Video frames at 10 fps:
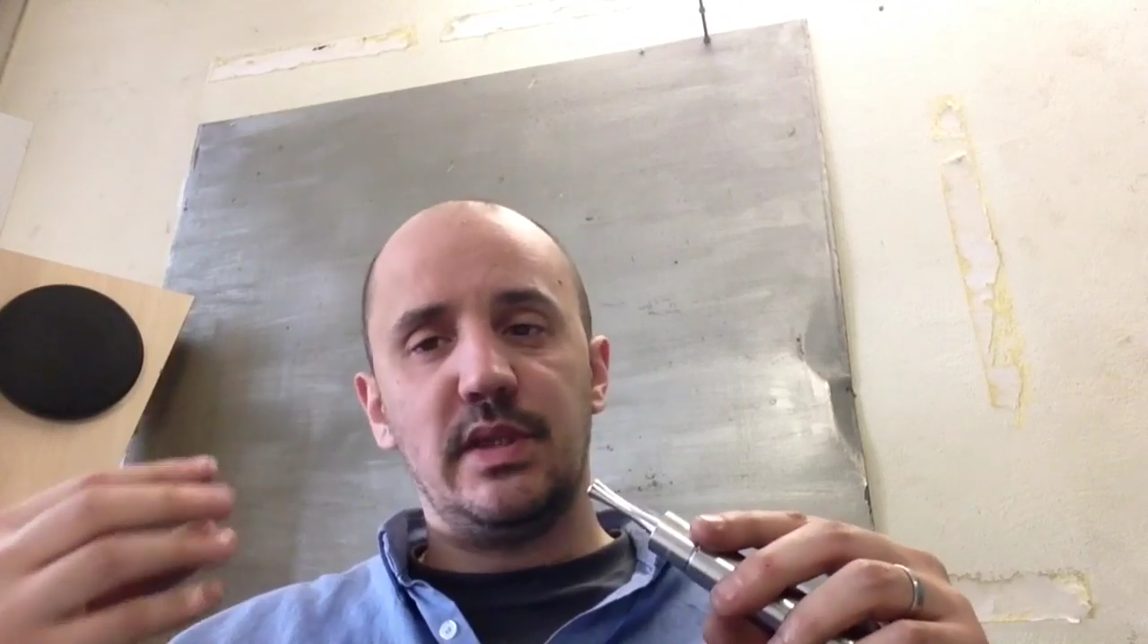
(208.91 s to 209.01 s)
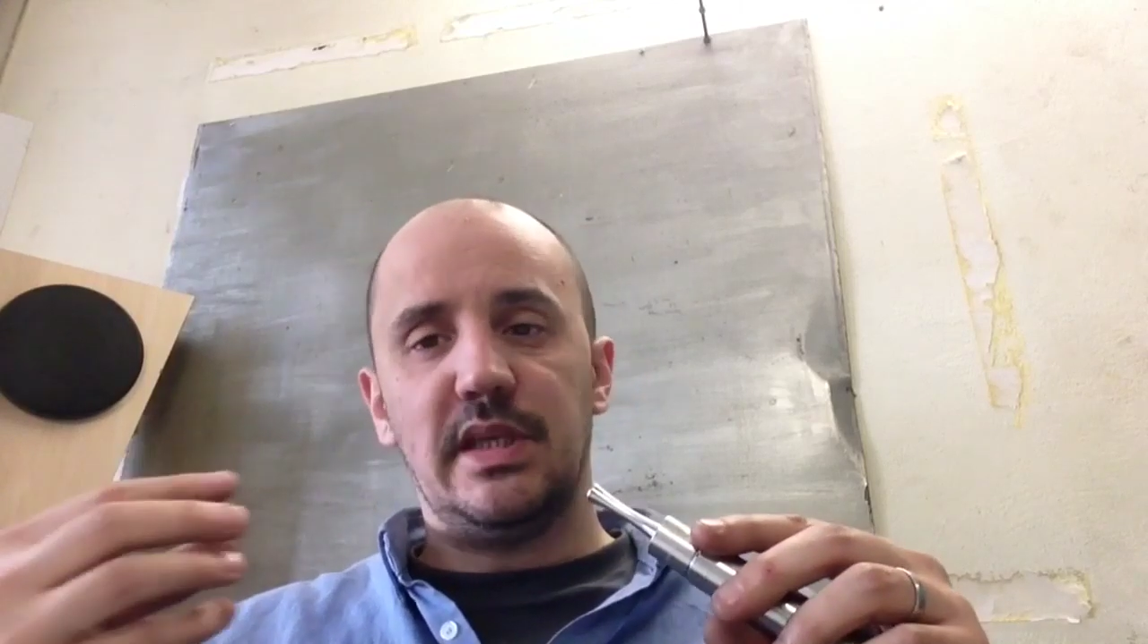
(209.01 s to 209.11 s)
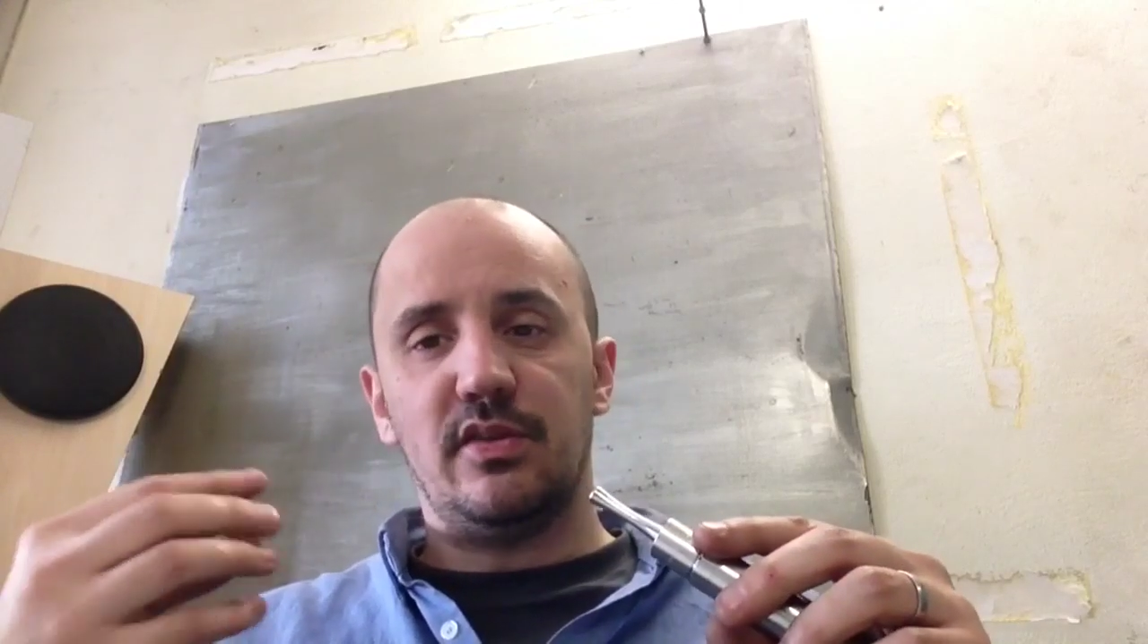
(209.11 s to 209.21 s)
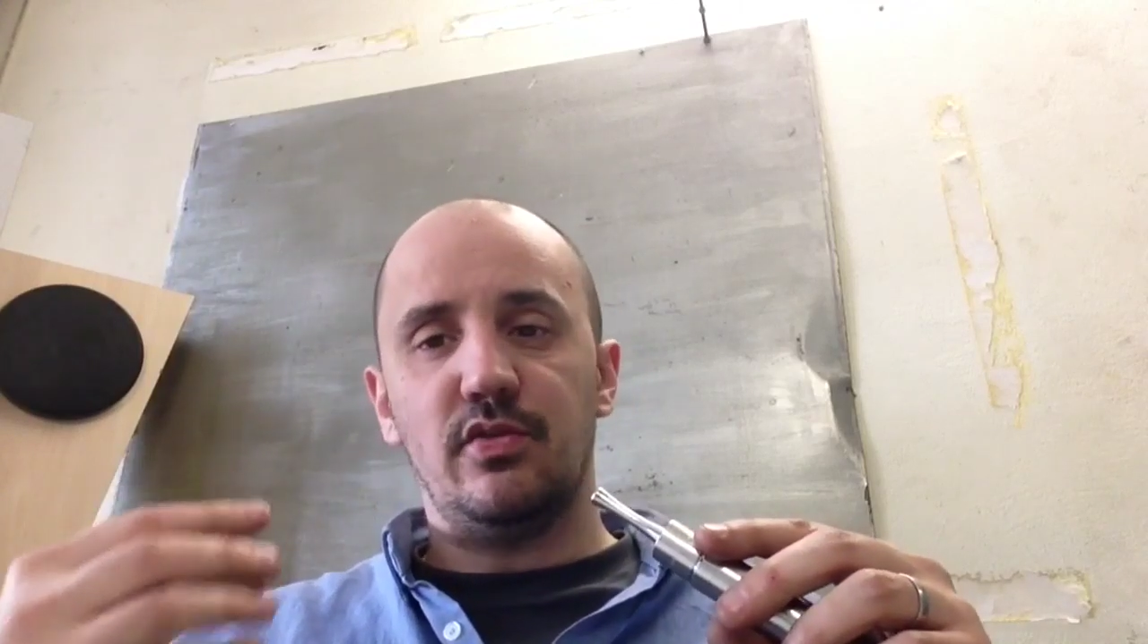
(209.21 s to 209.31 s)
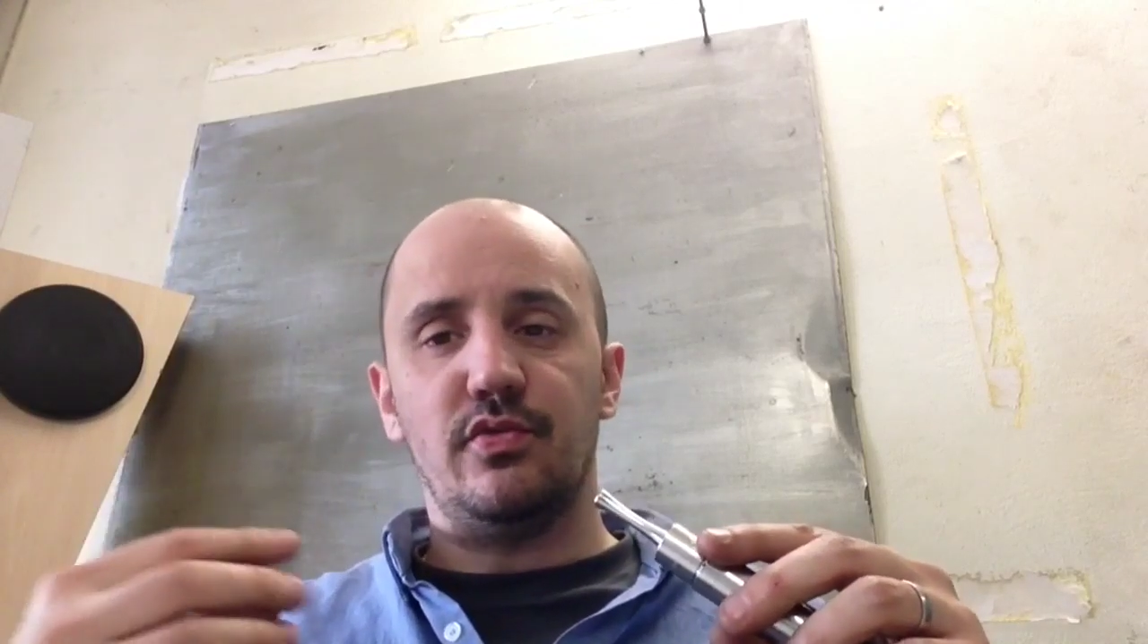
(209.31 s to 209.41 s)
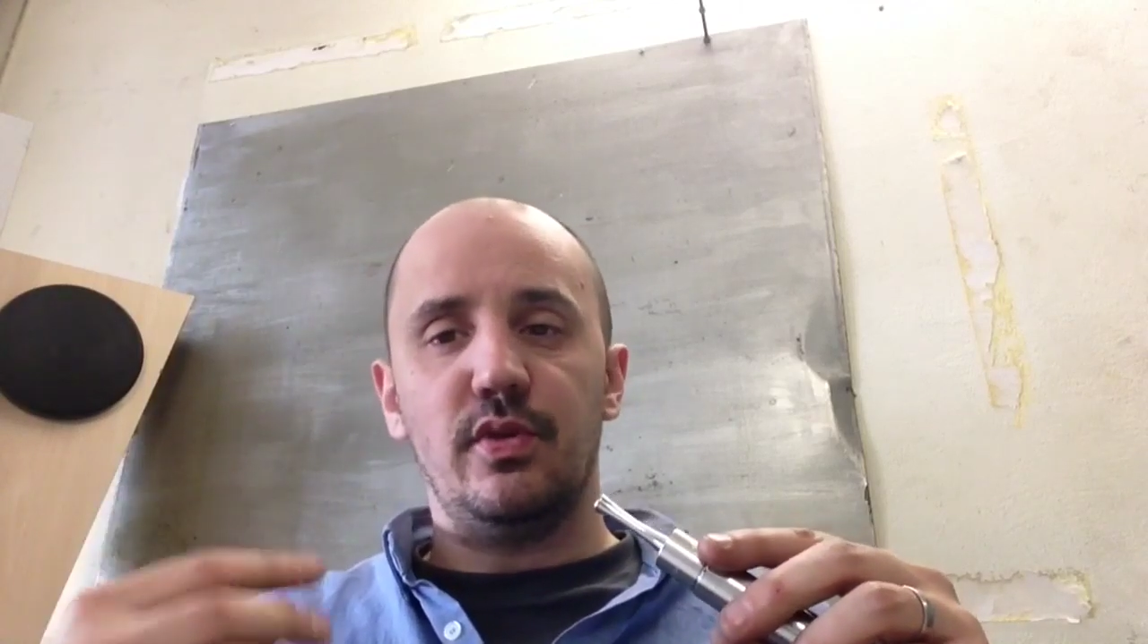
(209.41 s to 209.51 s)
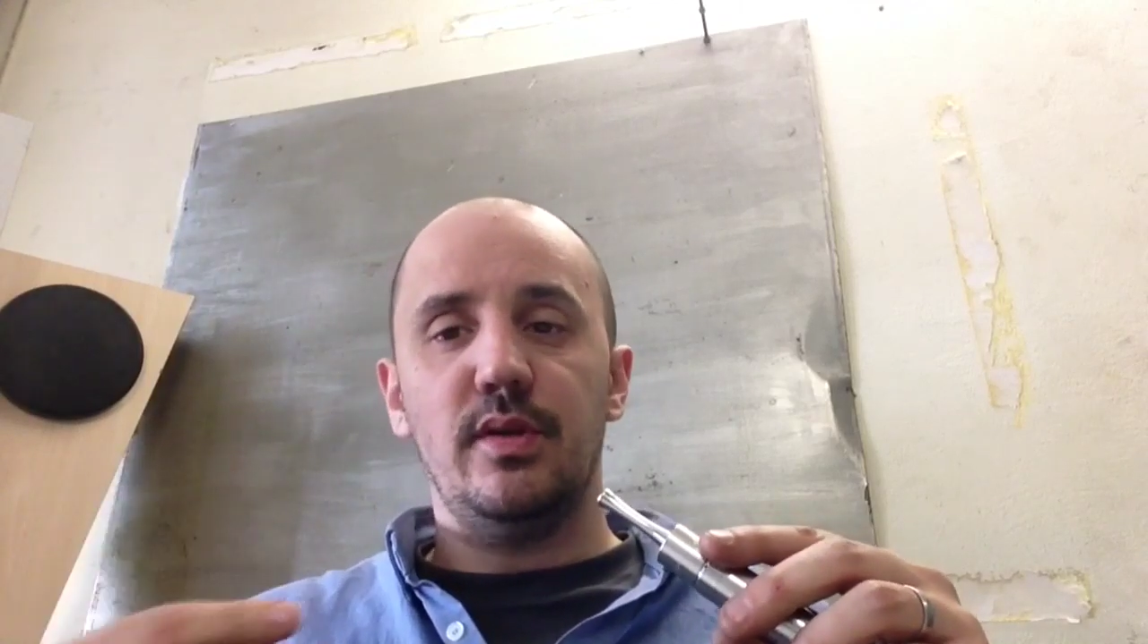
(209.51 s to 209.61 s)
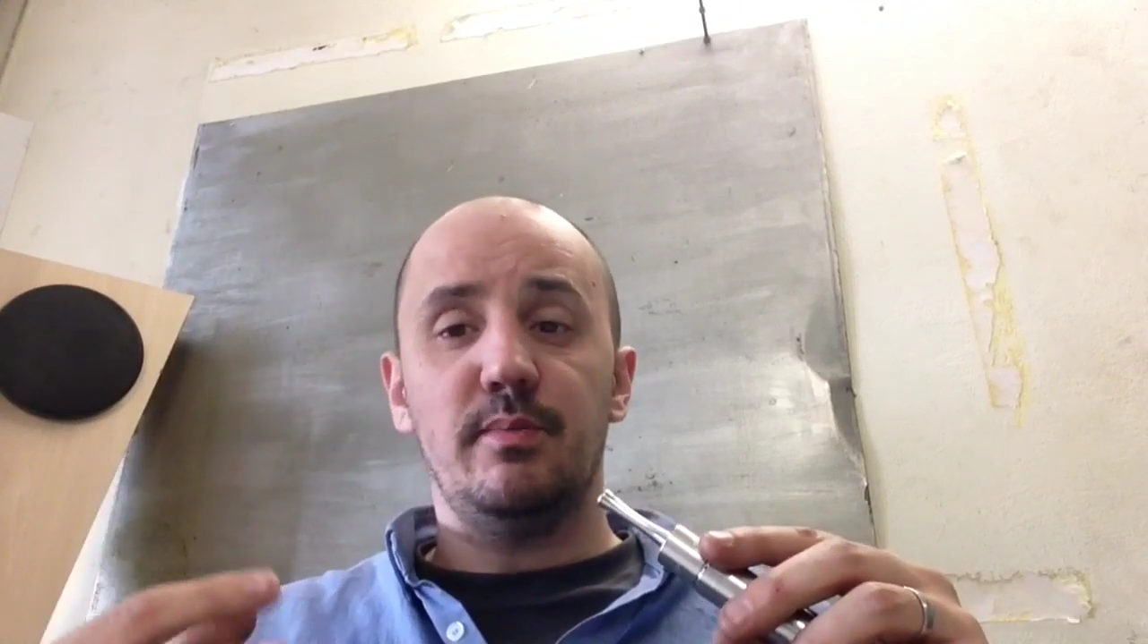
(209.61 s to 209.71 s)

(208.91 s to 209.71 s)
a ce fruit,